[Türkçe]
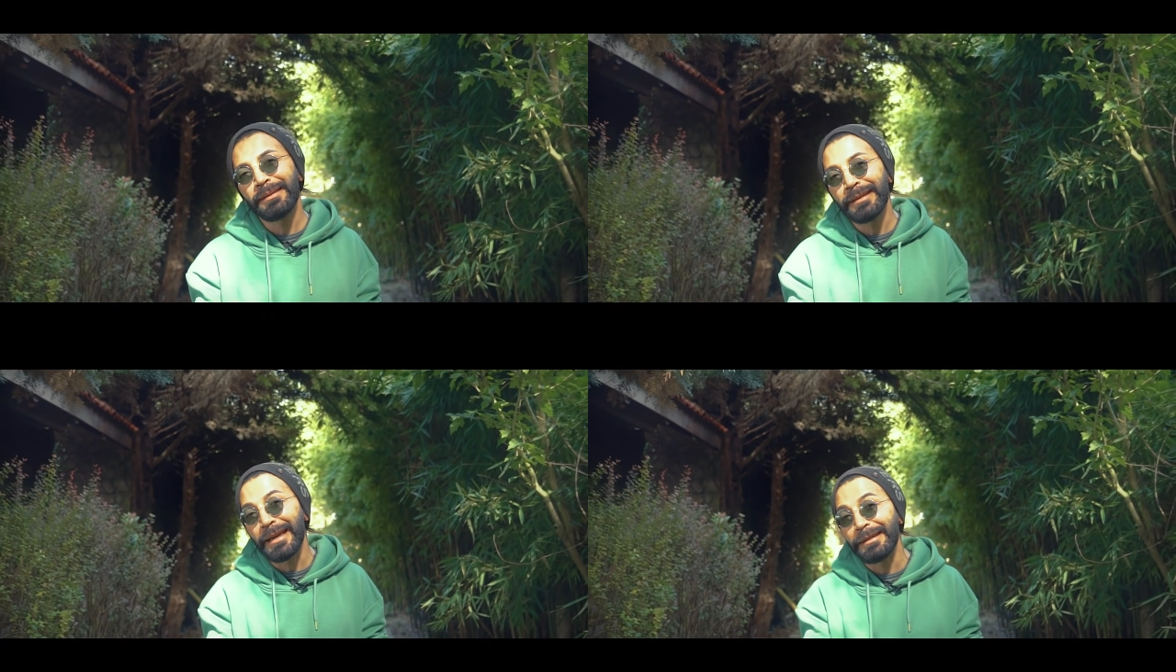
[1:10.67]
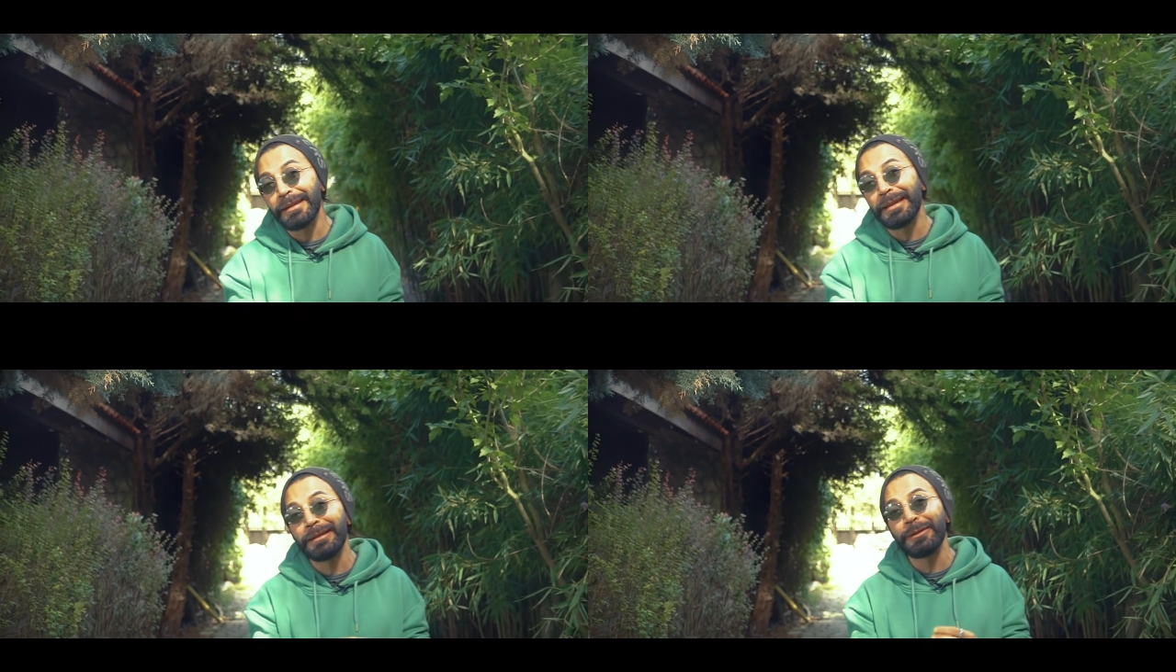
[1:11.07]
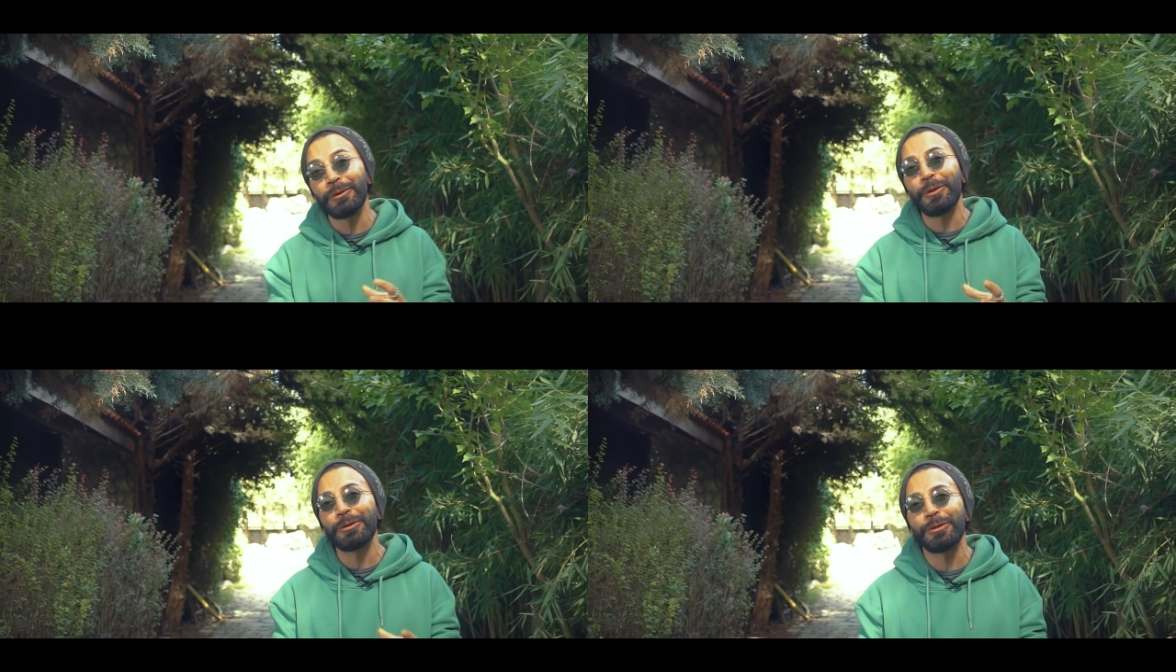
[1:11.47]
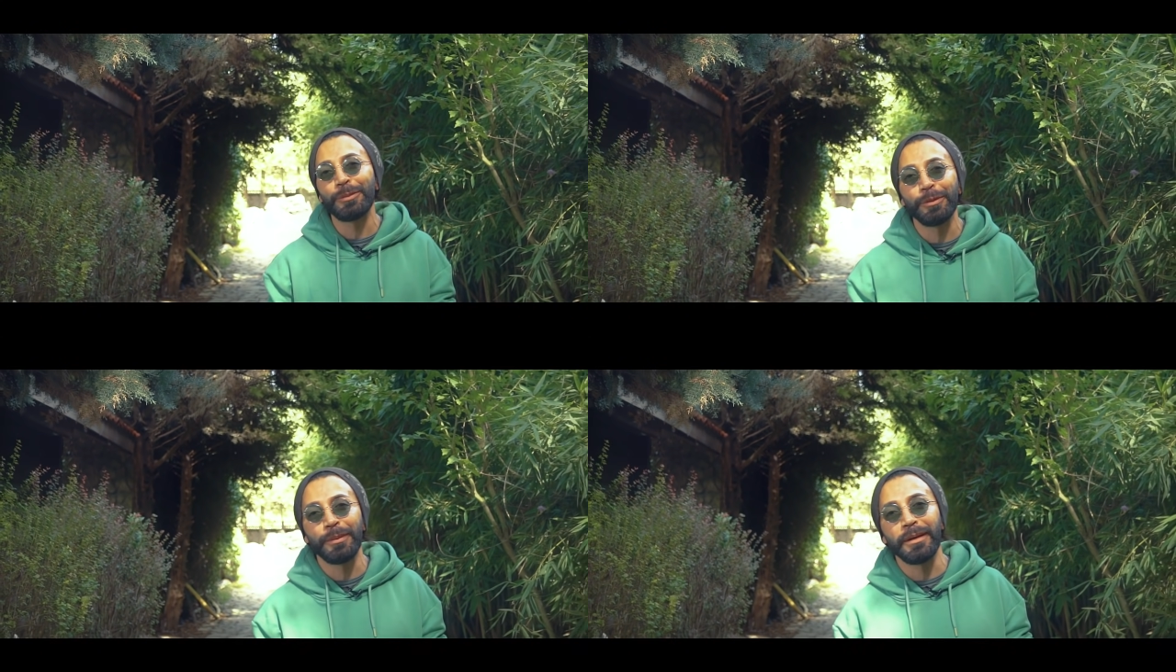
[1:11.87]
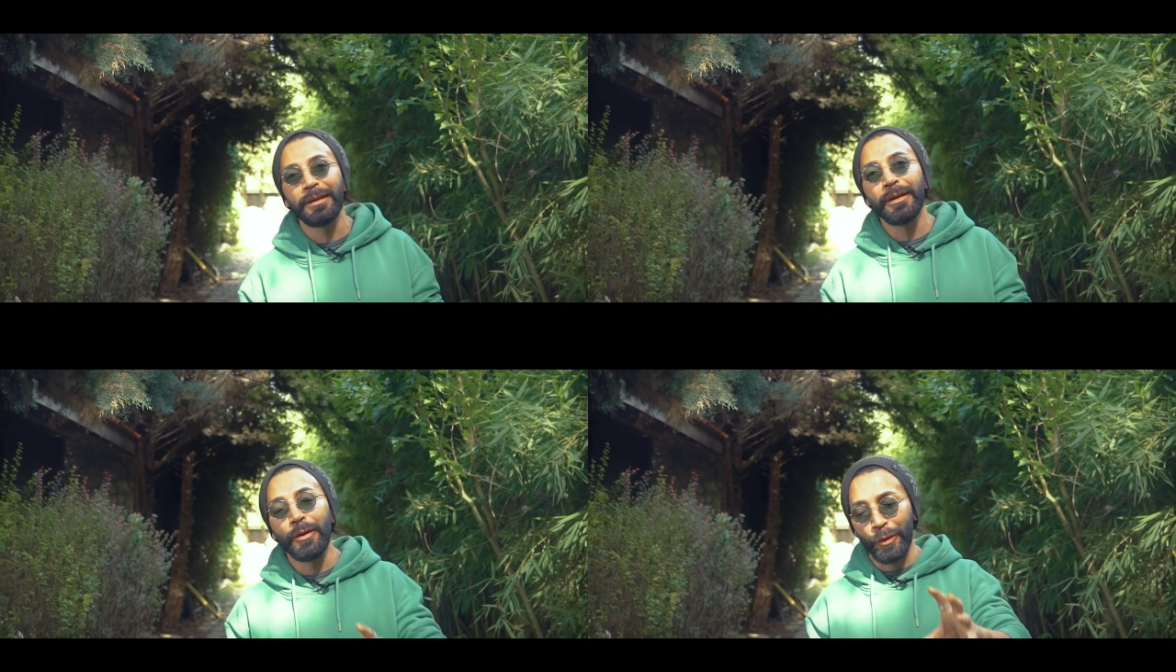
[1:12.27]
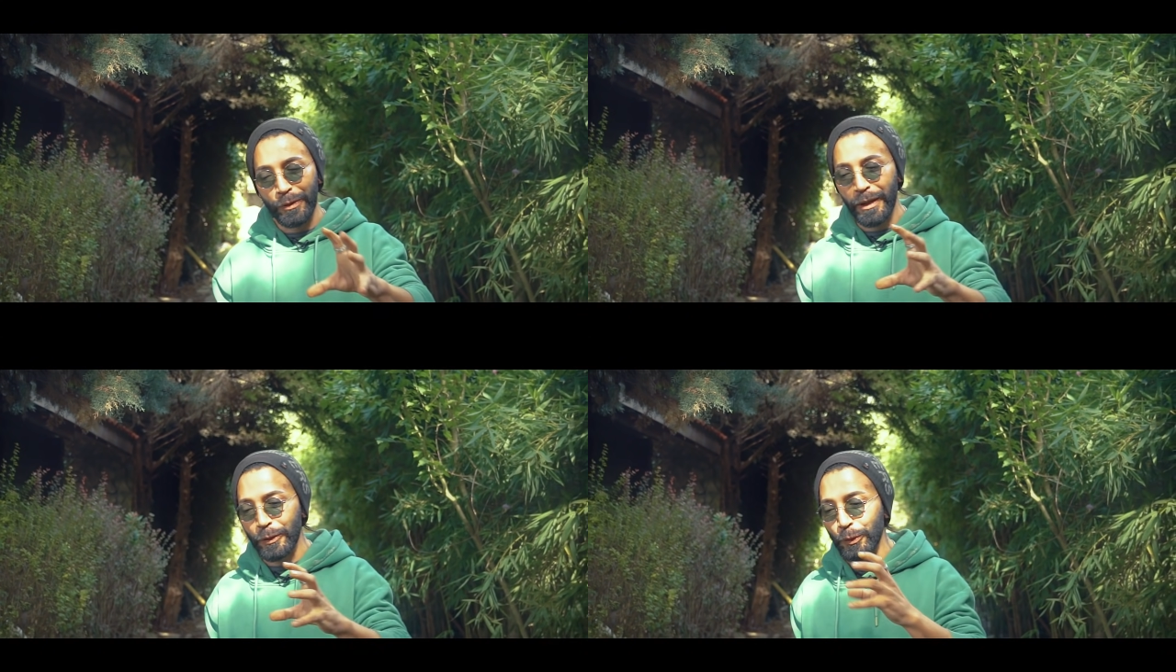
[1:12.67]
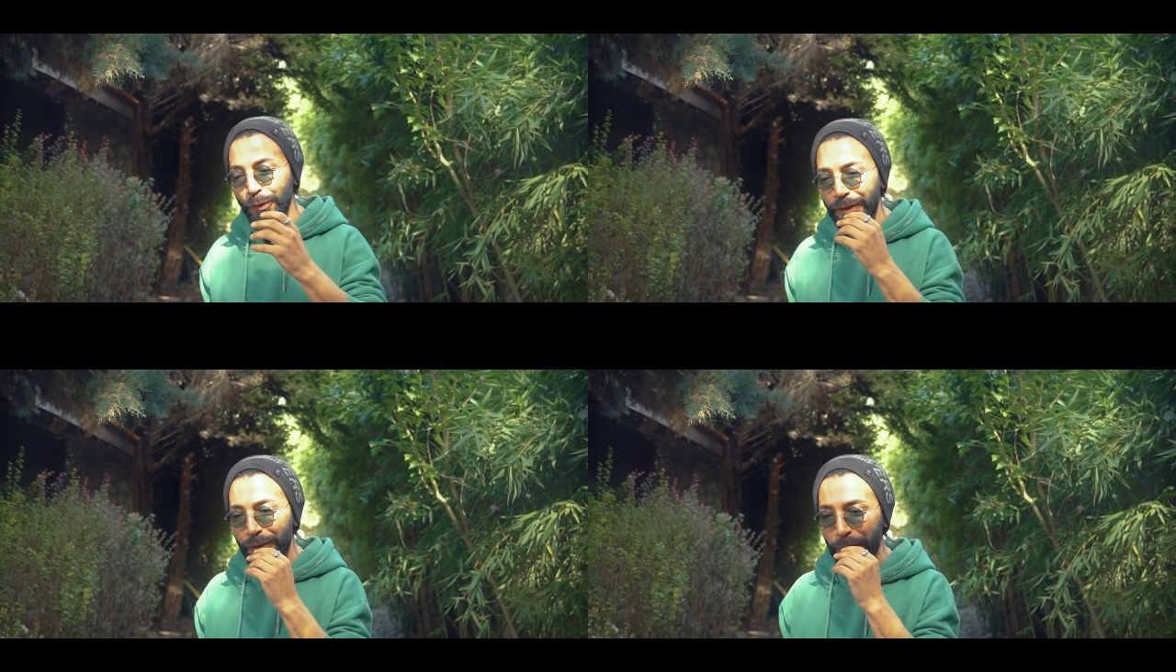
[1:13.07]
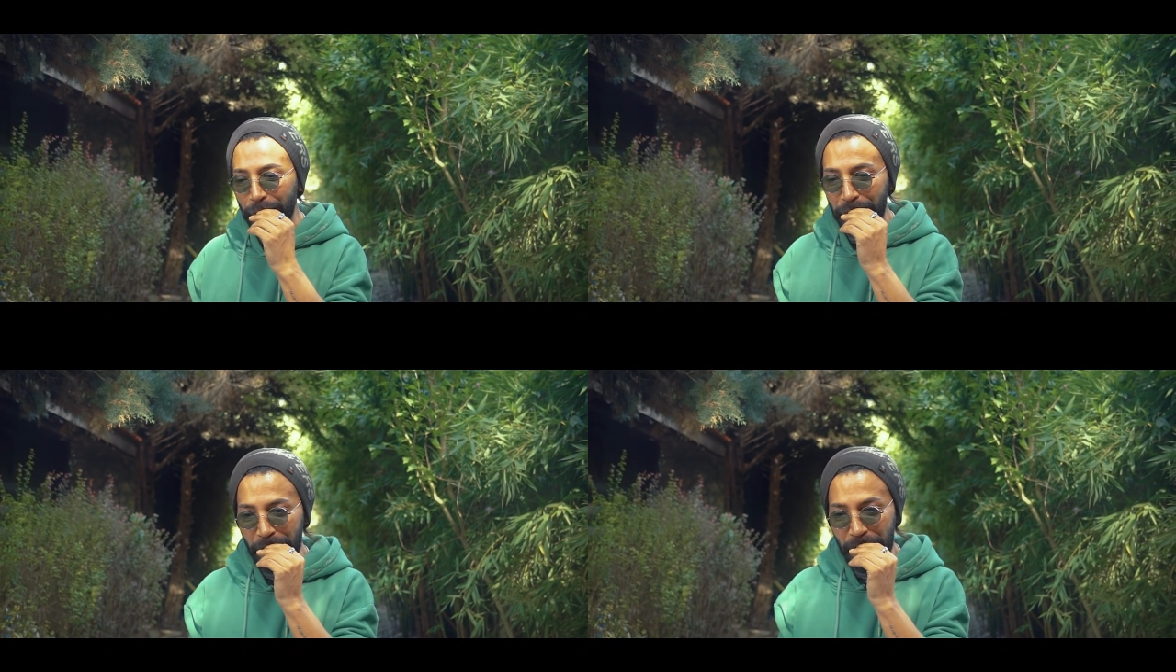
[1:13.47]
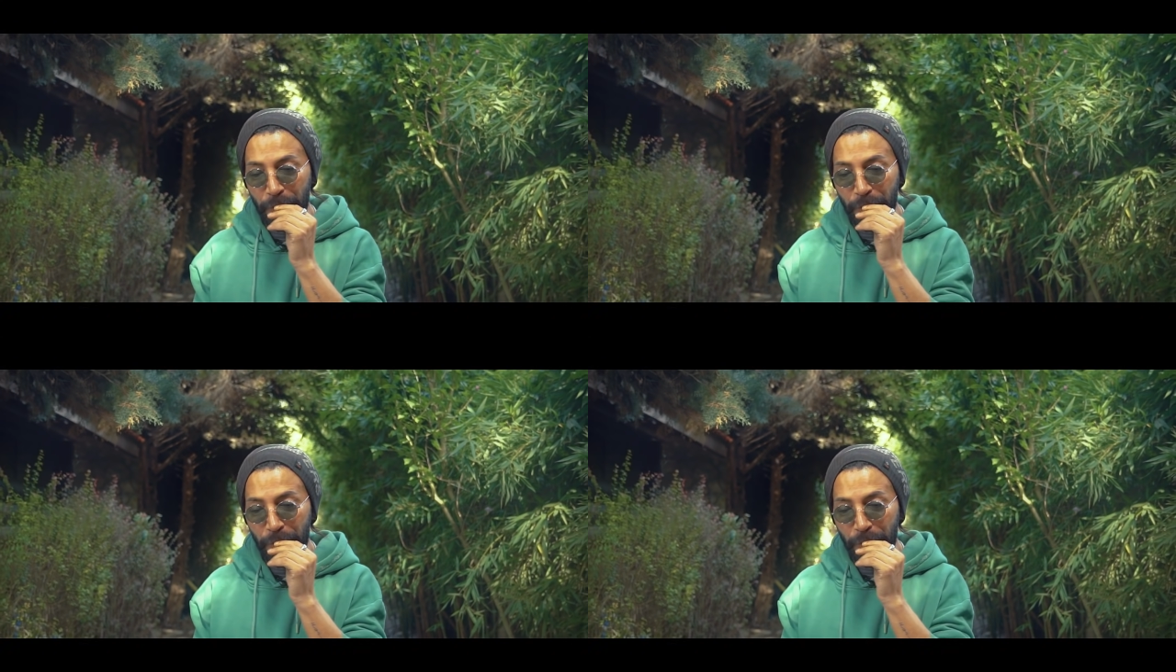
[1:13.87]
kendilerinin ne olduğunu bulmak, onlarla yüzleşmek.